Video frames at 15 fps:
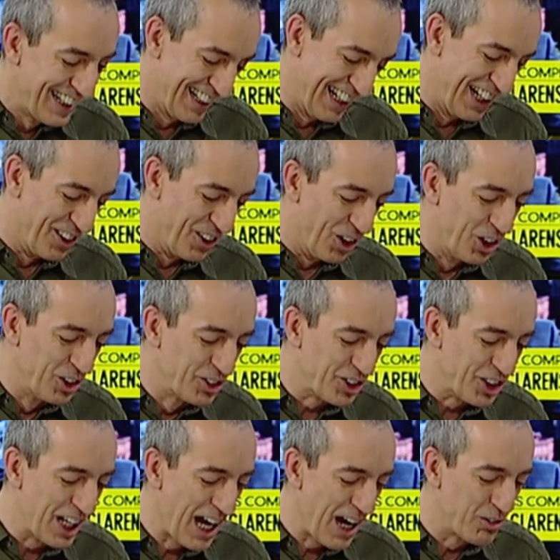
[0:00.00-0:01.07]
claro,
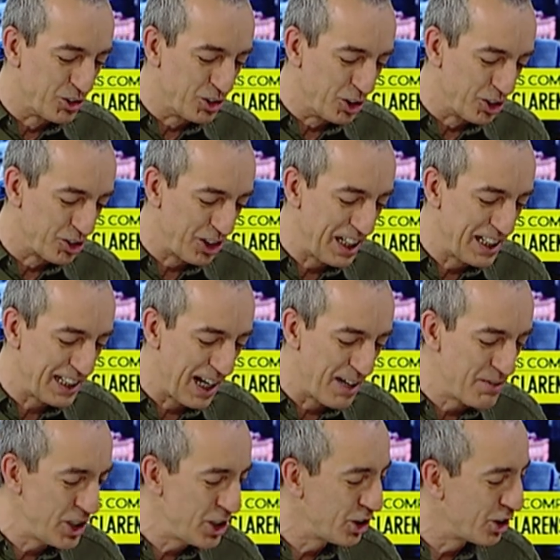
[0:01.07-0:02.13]
11 autos, 6
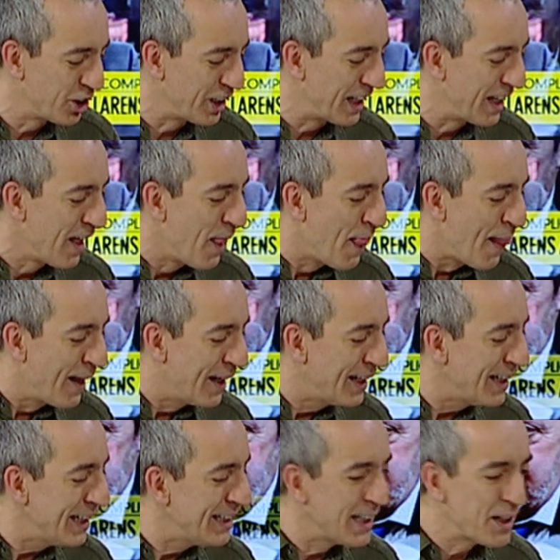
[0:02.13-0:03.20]
camiones.
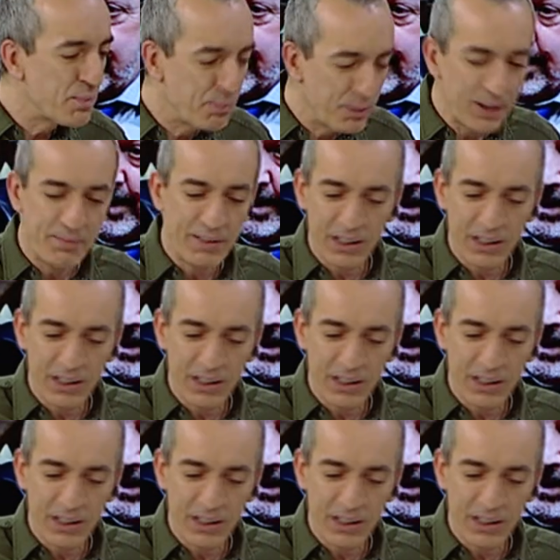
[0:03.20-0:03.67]
Y después me